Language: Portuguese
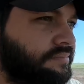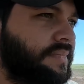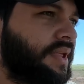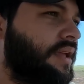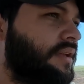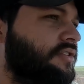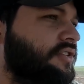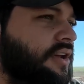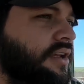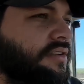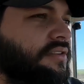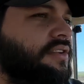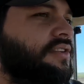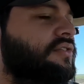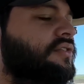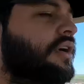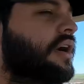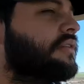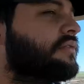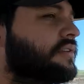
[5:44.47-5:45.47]
Tem gente
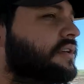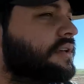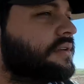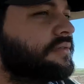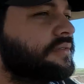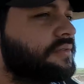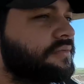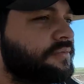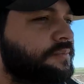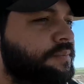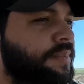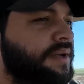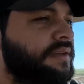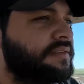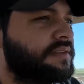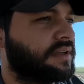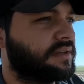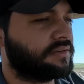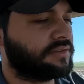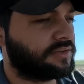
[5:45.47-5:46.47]
que só vive
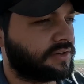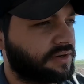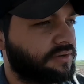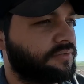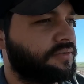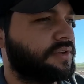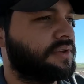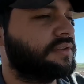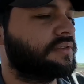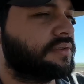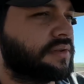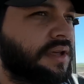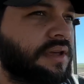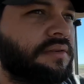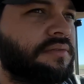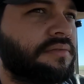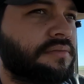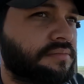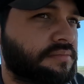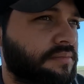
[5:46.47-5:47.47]
prestando serviço,
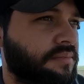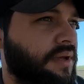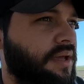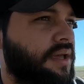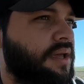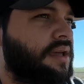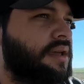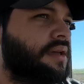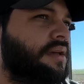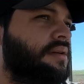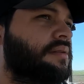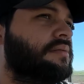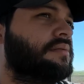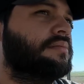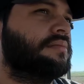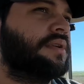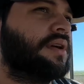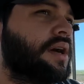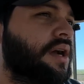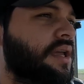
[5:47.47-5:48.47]
né? É...
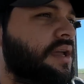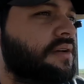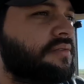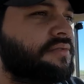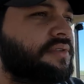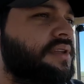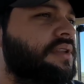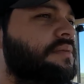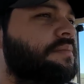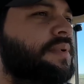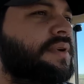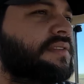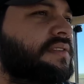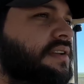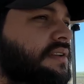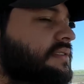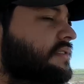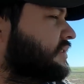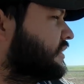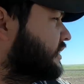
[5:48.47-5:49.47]
Ganha vida prestando